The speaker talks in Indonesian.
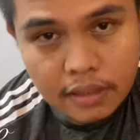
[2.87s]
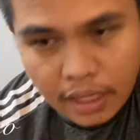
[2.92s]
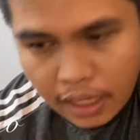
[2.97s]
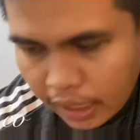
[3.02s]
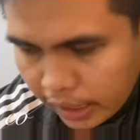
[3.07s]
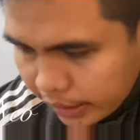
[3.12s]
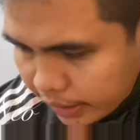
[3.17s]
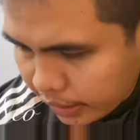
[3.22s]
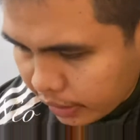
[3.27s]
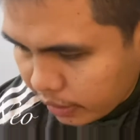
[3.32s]

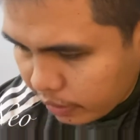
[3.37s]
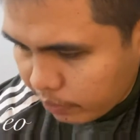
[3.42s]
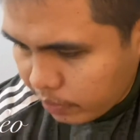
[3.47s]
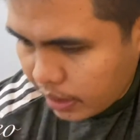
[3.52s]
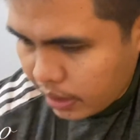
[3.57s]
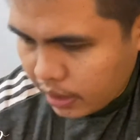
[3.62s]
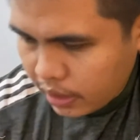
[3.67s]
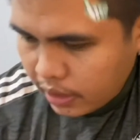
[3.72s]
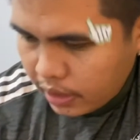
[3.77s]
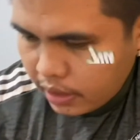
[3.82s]
Hari ini
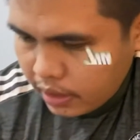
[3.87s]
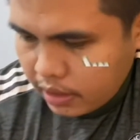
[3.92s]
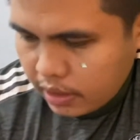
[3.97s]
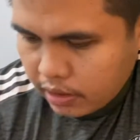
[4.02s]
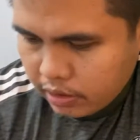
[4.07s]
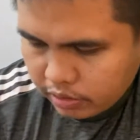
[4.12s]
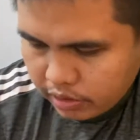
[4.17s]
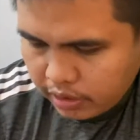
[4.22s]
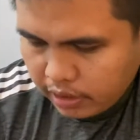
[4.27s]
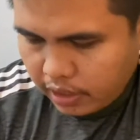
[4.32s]

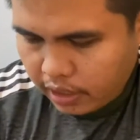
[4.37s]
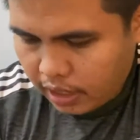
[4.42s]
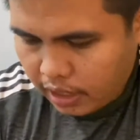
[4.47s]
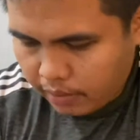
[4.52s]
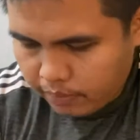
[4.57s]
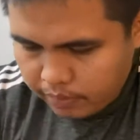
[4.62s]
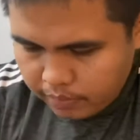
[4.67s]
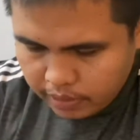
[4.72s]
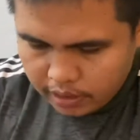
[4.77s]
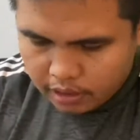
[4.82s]
baru saya
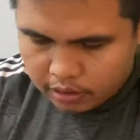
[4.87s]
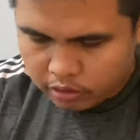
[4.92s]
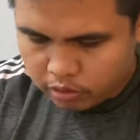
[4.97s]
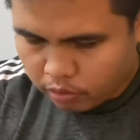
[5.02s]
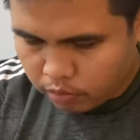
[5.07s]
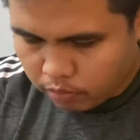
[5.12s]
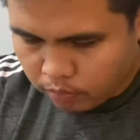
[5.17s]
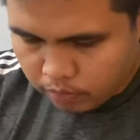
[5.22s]
ambil tuh